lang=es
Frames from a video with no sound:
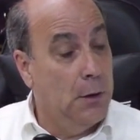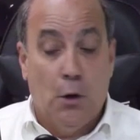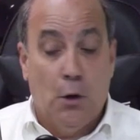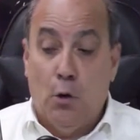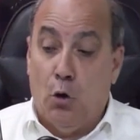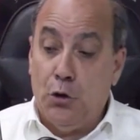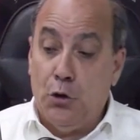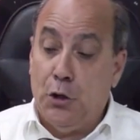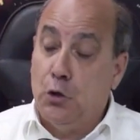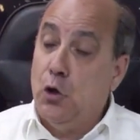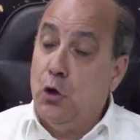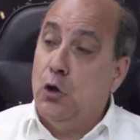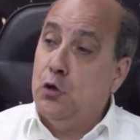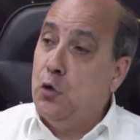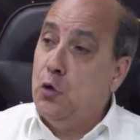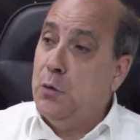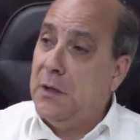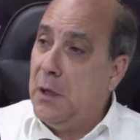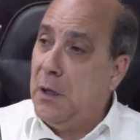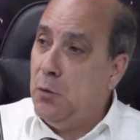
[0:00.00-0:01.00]
Oye, ¿dónde
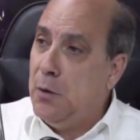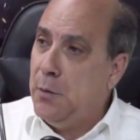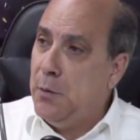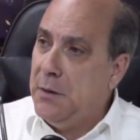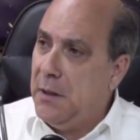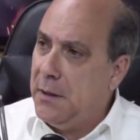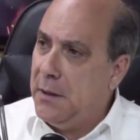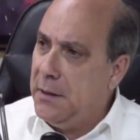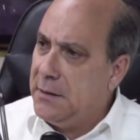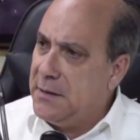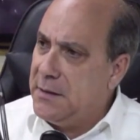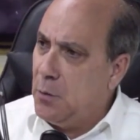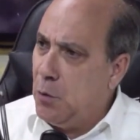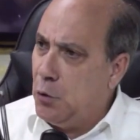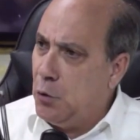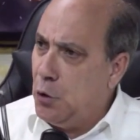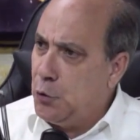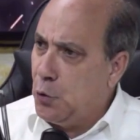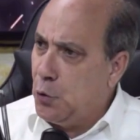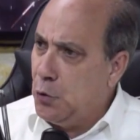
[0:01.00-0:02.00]
estuviera Luis Abinader si
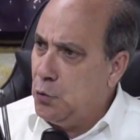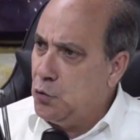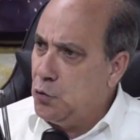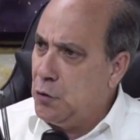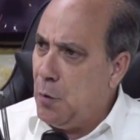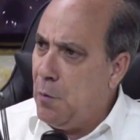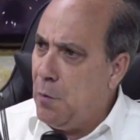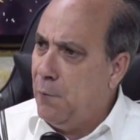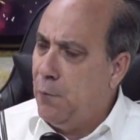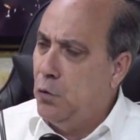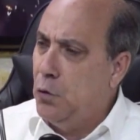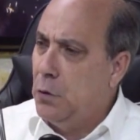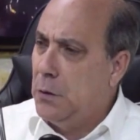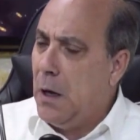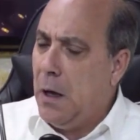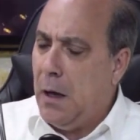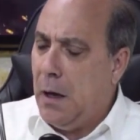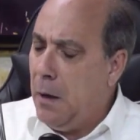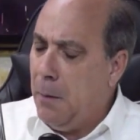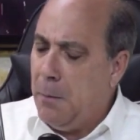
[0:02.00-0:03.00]
cuando nosotros denunciamos
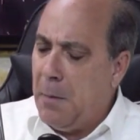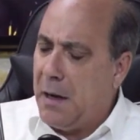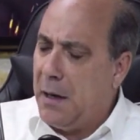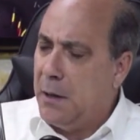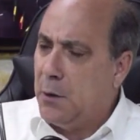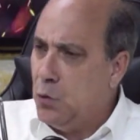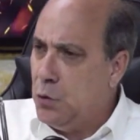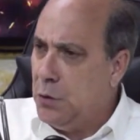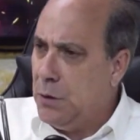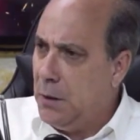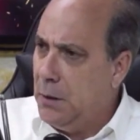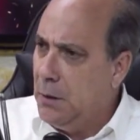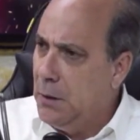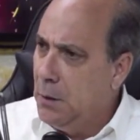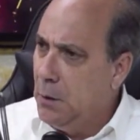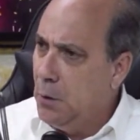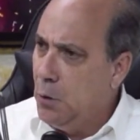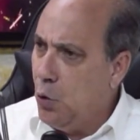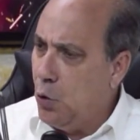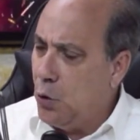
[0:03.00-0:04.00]
a, Macarrulla
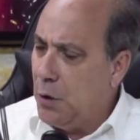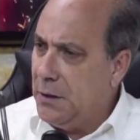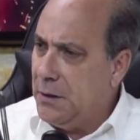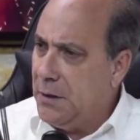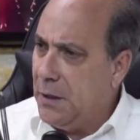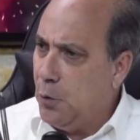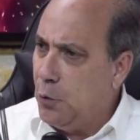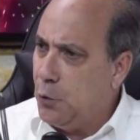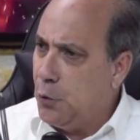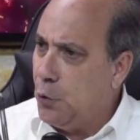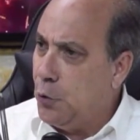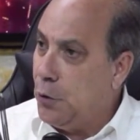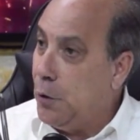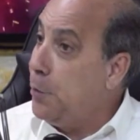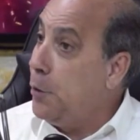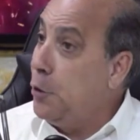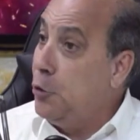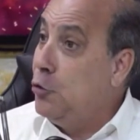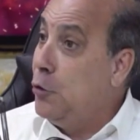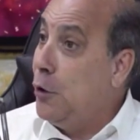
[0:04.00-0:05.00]
lo quita el otro día.
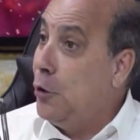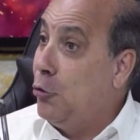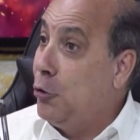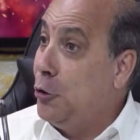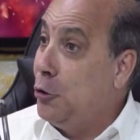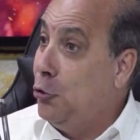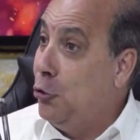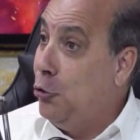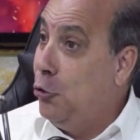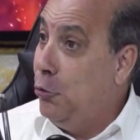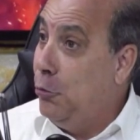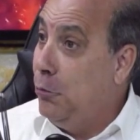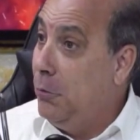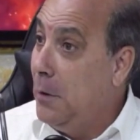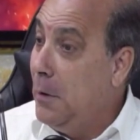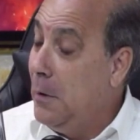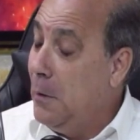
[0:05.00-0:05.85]
Pero nunca lo quitó.